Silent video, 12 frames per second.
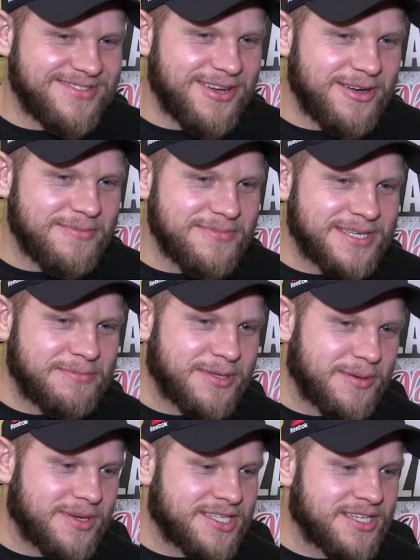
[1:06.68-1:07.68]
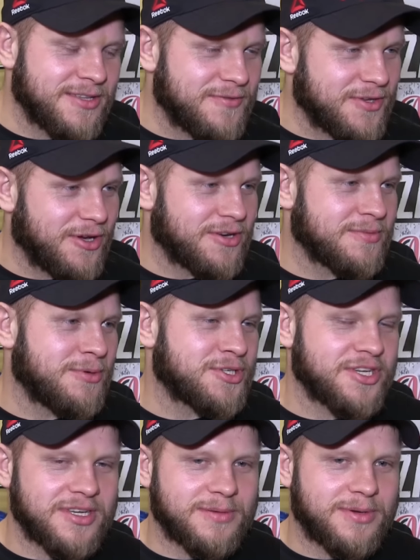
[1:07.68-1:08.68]
No, mi się podoba, że jest Nowy Jork, bo
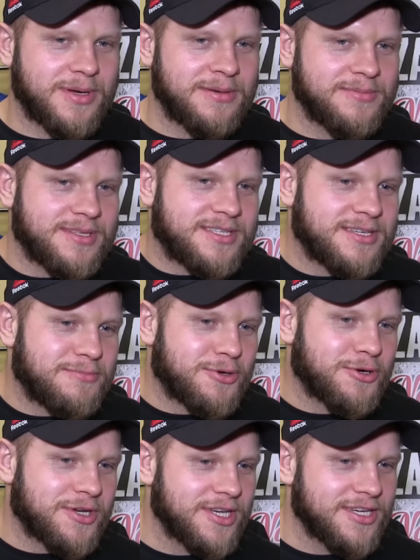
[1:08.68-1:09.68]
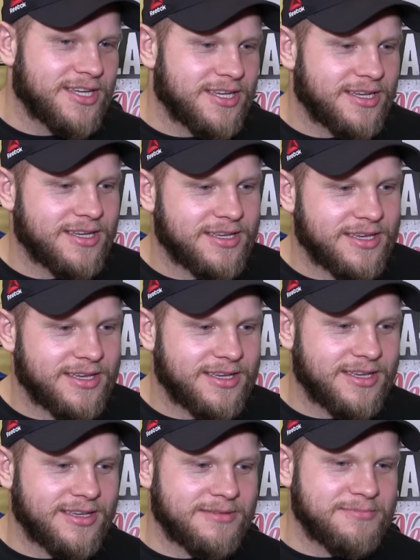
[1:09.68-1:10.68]
jeszcze nie byłem. Czy Brooklyn
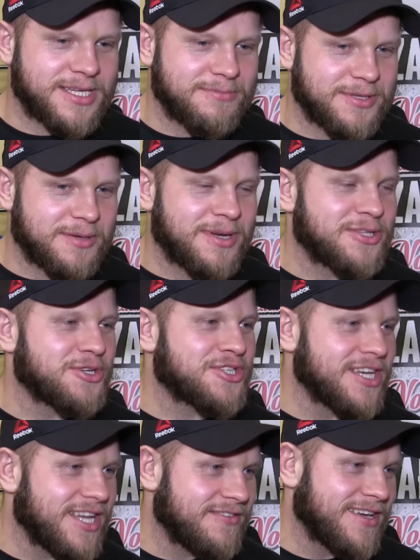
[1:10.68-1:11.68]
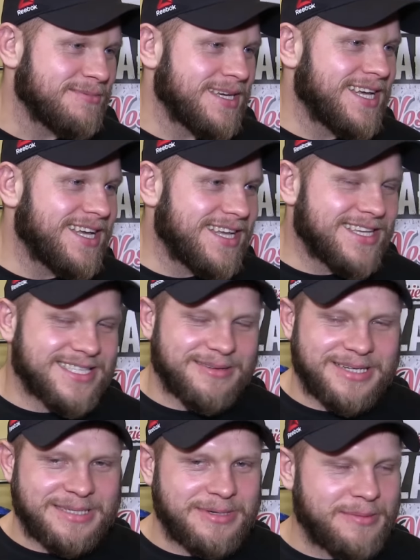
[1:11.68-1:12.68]
y, mi się podoba, to jeszcze nie wiem.
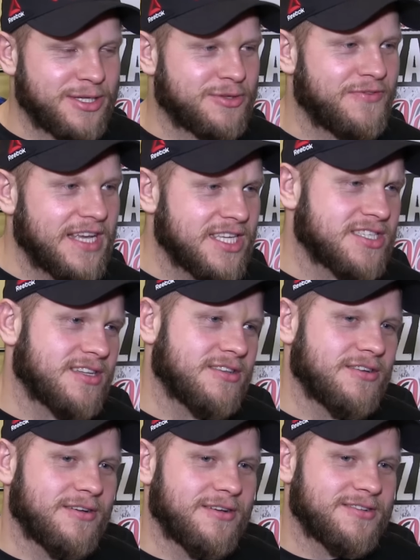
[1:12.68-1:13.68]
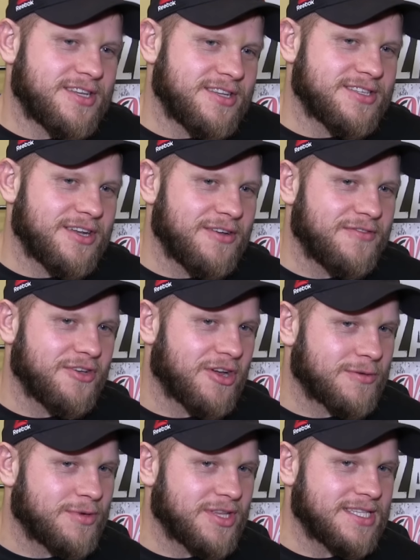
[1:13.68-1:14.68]
Zobaczymy na miejscu. Fajnie, że to, że, że Nowy
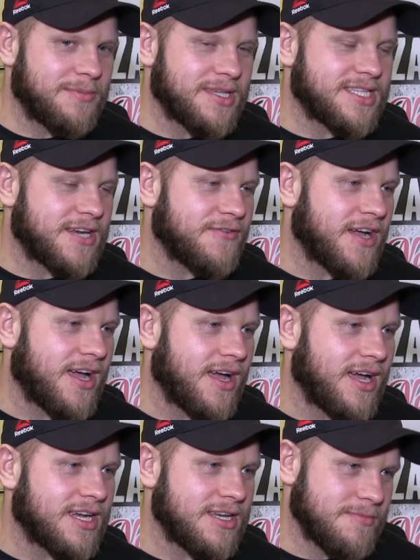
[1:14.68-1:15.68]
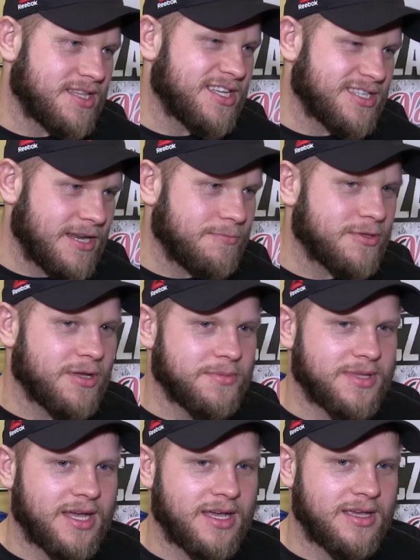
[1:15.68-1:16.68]
Jork, bo ta sama strefa klimatyczna
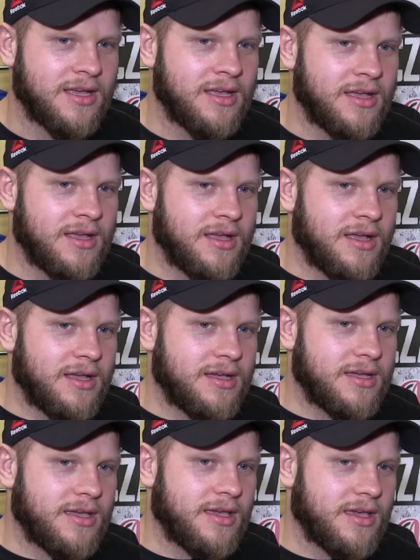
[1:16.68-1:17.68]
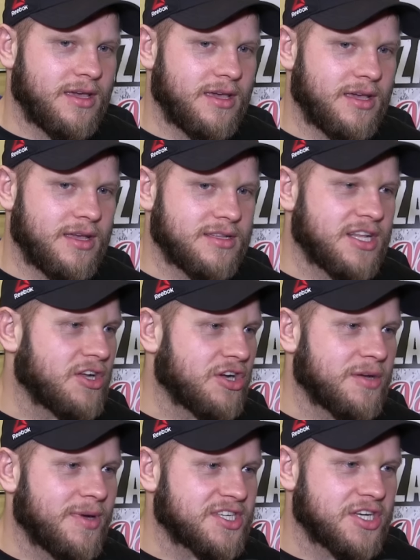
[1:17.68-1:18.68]
podobna i, i tylko
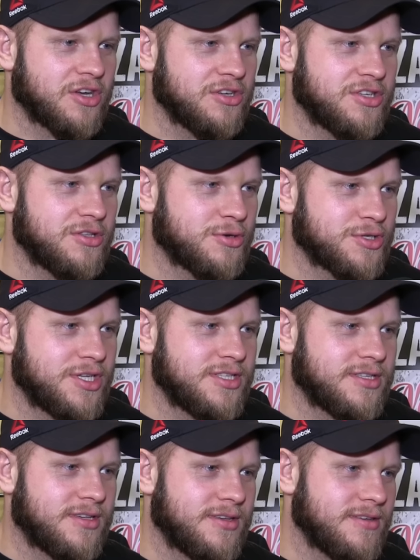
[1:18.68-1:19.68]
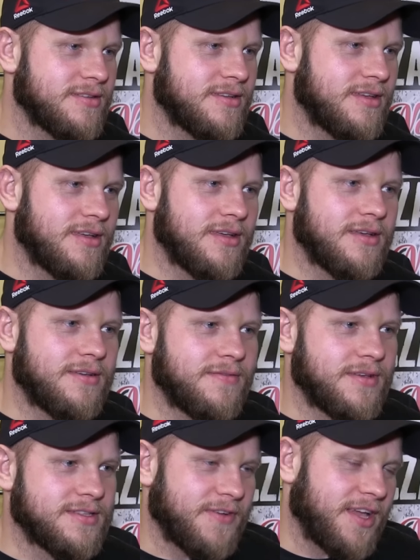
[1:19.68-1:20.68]
chyba 6 godzin różnicy,
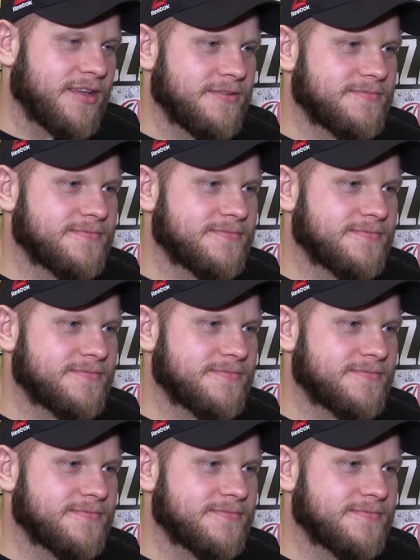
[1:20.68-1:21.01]
więc fajnie.